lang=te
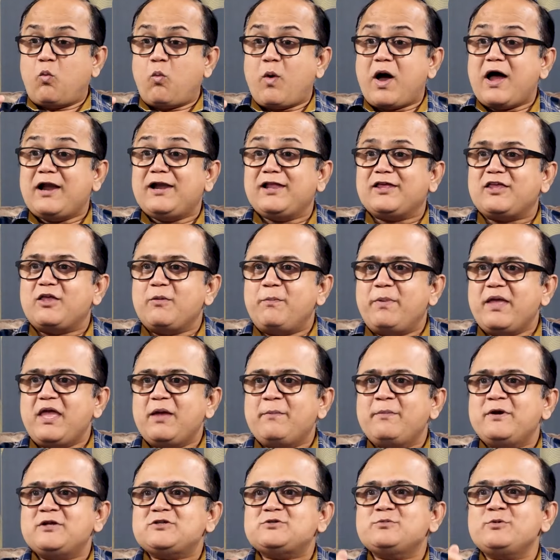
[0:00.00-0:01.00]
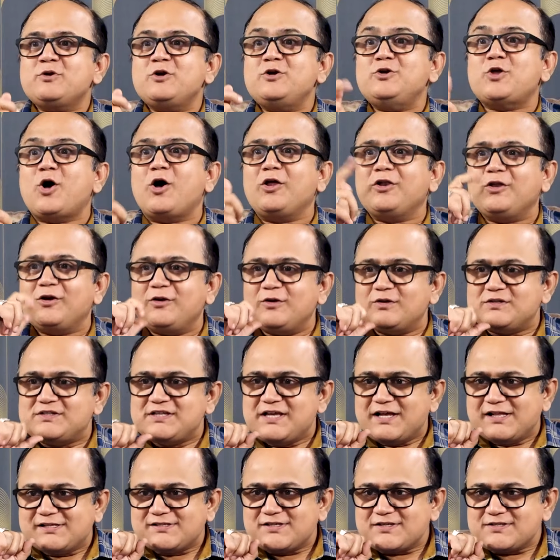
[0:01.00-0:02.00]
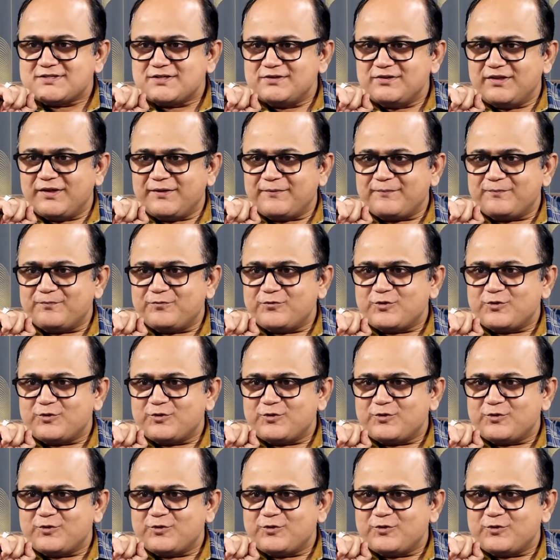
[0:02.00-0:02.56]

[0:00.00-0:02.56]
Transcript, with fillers: వాళ్ళకి పేమెంట్స్ మీరు డాలర్లో చేయాల్సి వస్తుంది